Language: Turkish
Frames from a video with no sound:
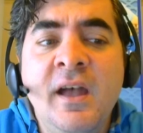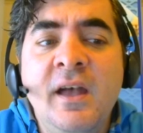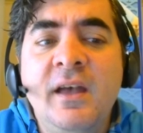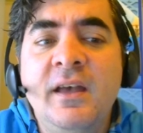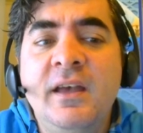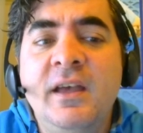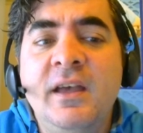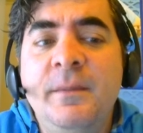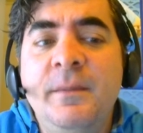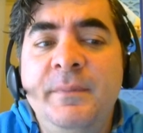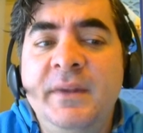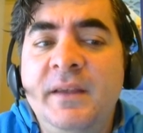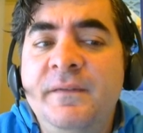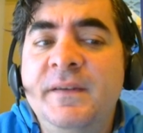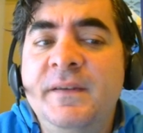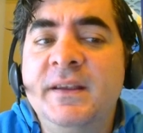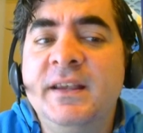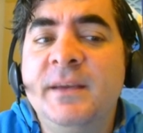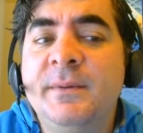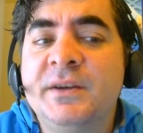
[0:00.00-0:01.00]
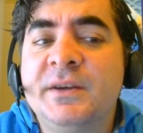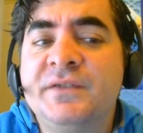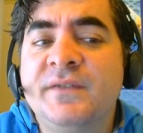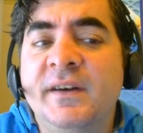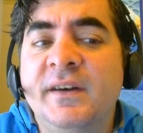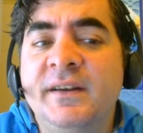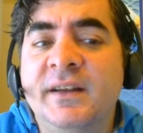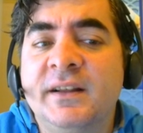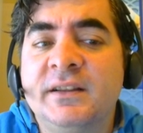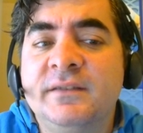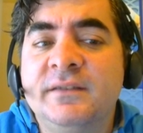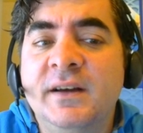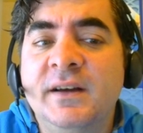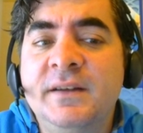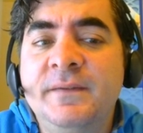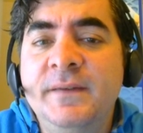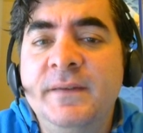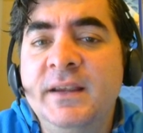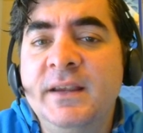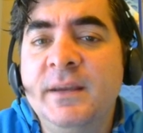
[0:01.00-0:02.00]
E, bir de fil g5 variantı var.
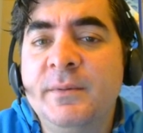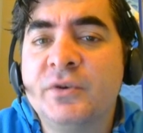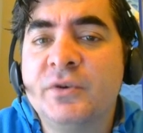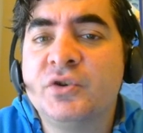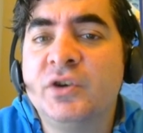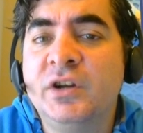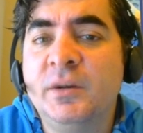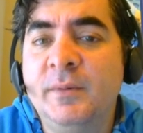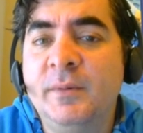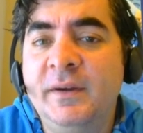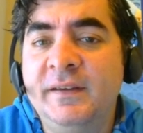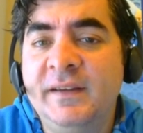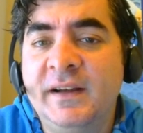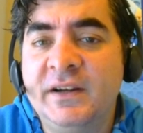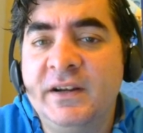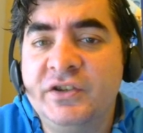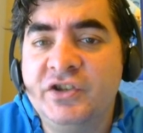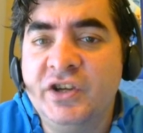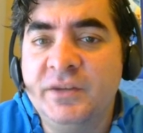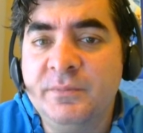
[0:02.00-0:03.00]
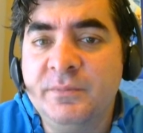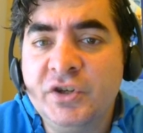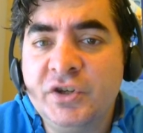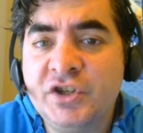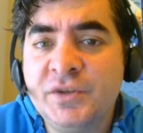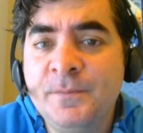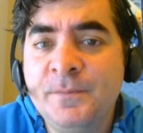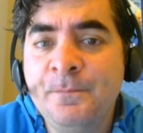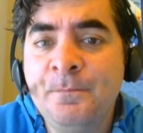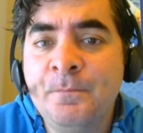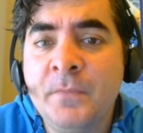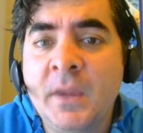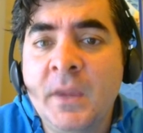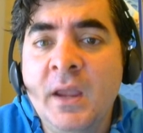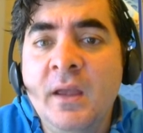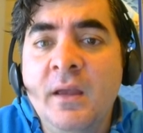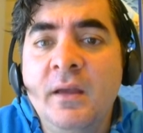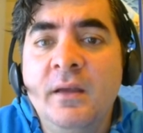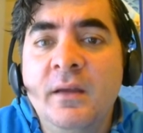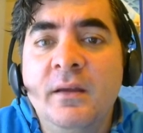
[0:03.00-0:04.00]
Fil g5 oynamayı tercih etmiş.
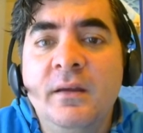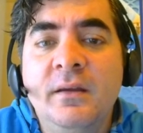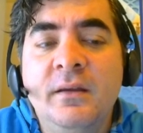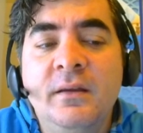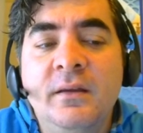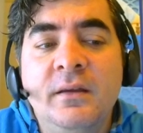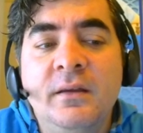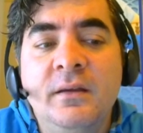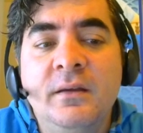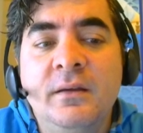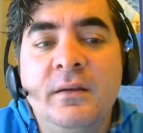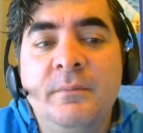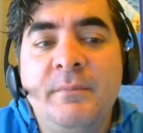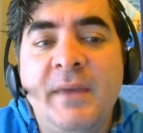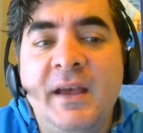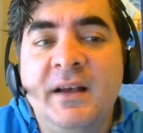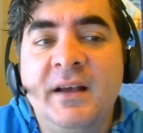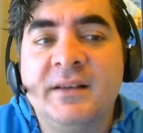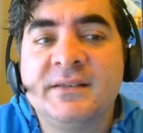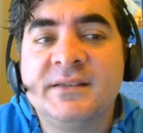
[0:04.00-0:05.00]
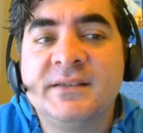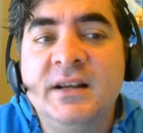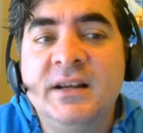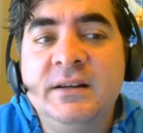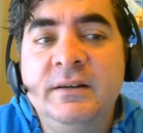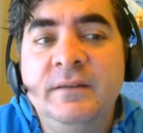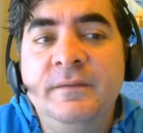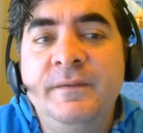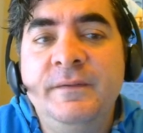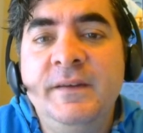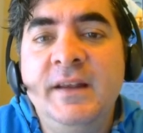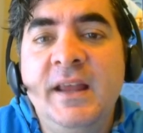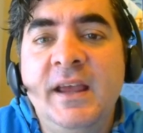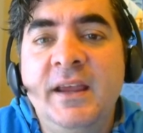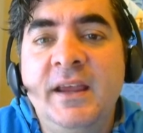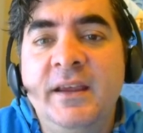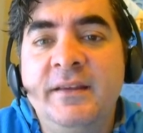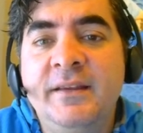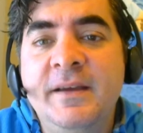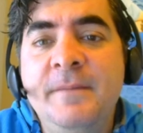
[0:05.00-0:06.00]
E, beyazlar. Fil
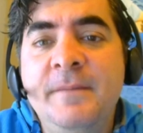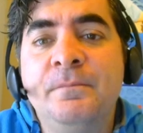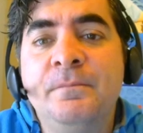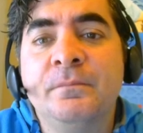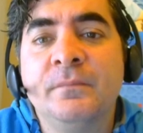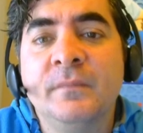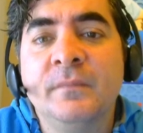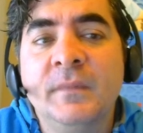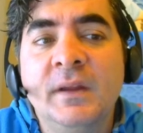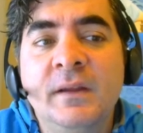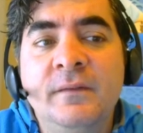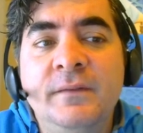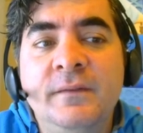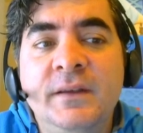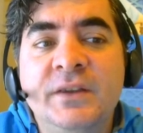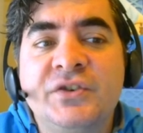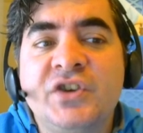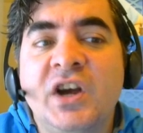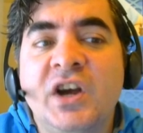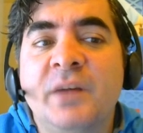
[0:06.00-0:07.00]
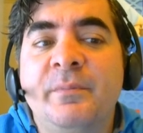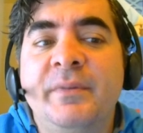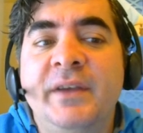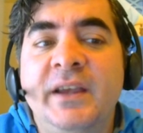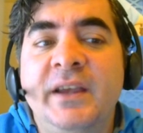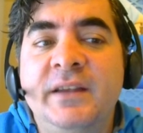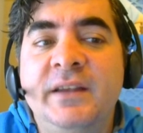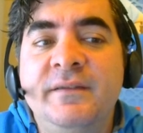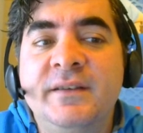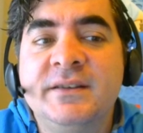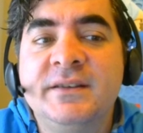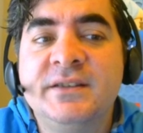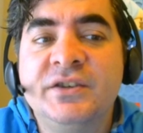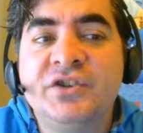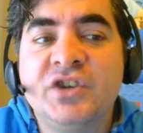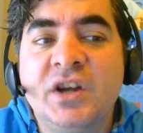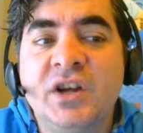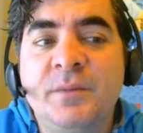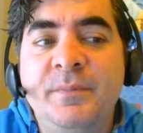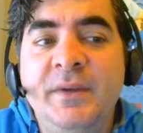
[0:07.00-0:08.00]
e7. Fil çarpı e7, vezir
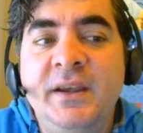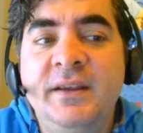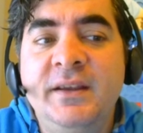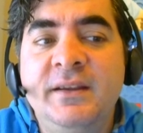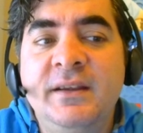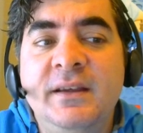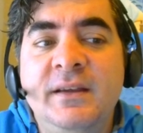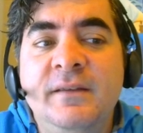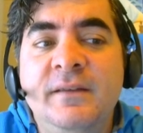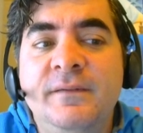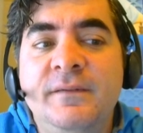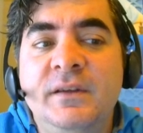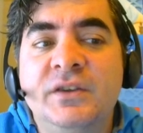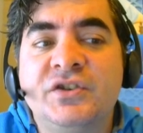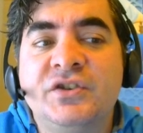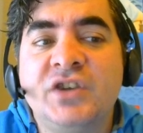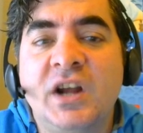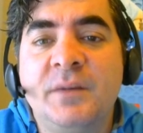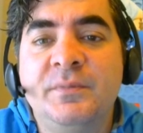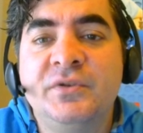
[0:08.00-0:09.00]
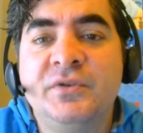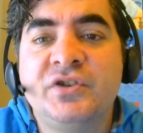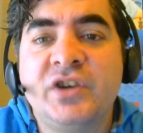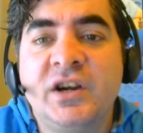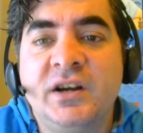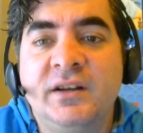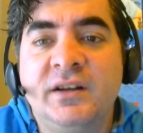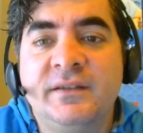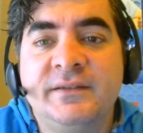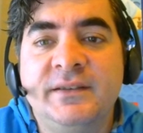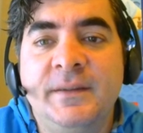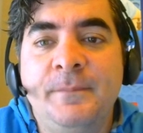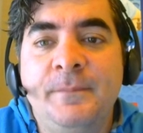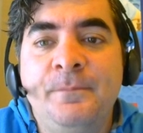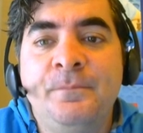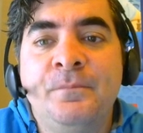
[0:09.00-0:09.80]
çarpı e7, fil çarpı c6.